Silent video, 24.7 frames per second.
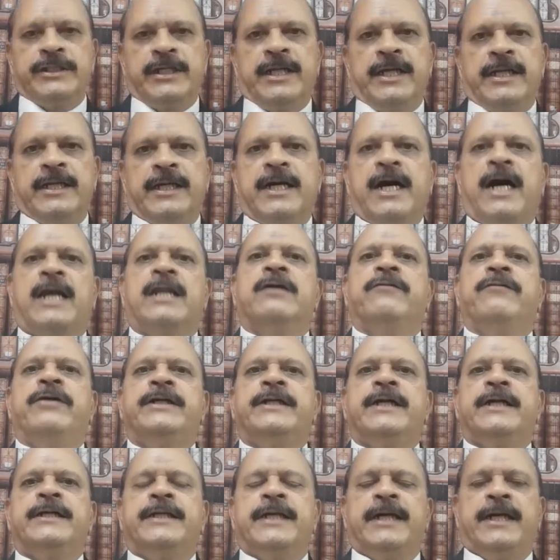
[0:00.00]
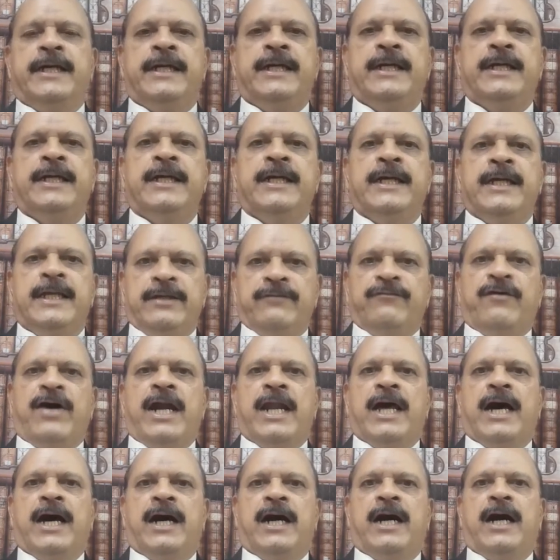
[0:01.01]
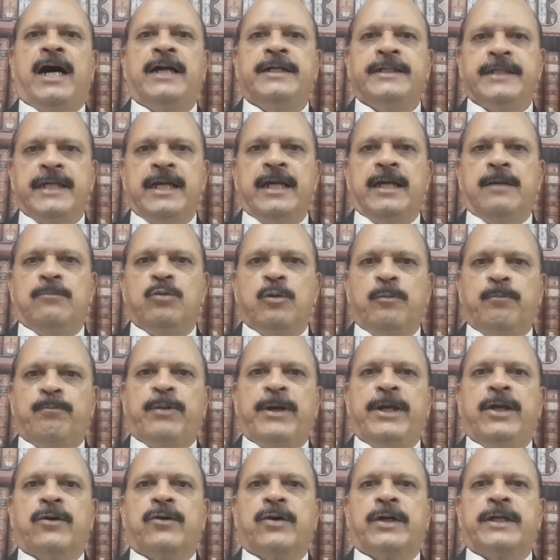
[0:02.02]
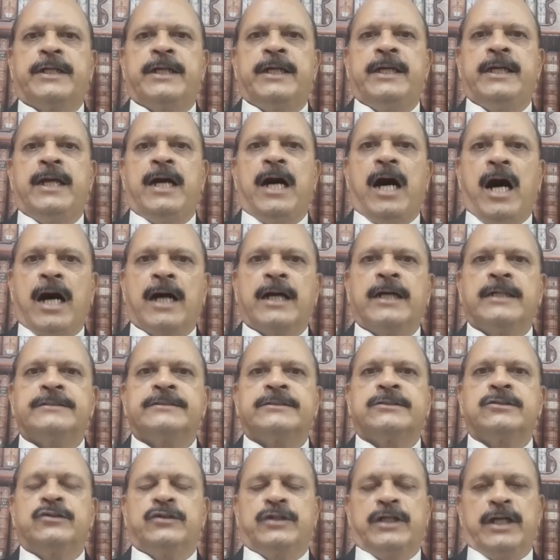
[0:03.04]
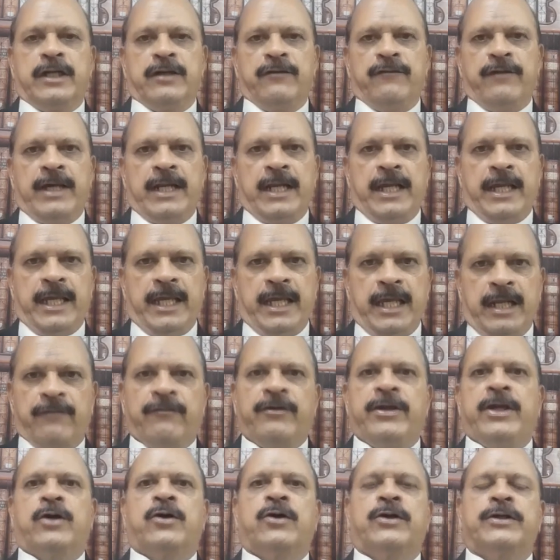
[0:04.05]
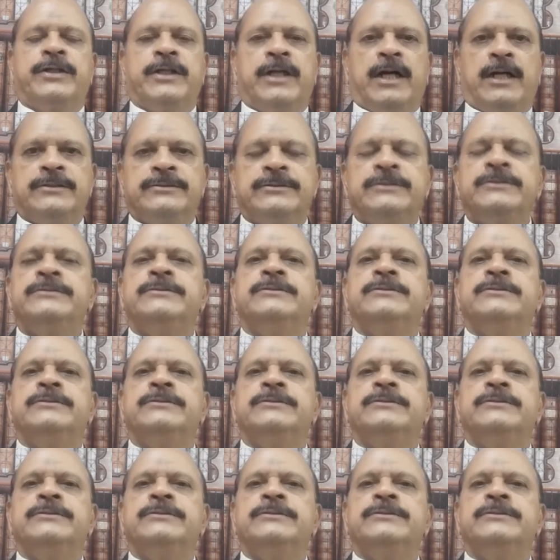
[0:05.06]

చేయడానికి కారణం ఏంటంటే ఇవాళ అంటే ముప్పై ఒకటి ఆగస్టు రెండు వేల ఇరవై ఒకటి నాడు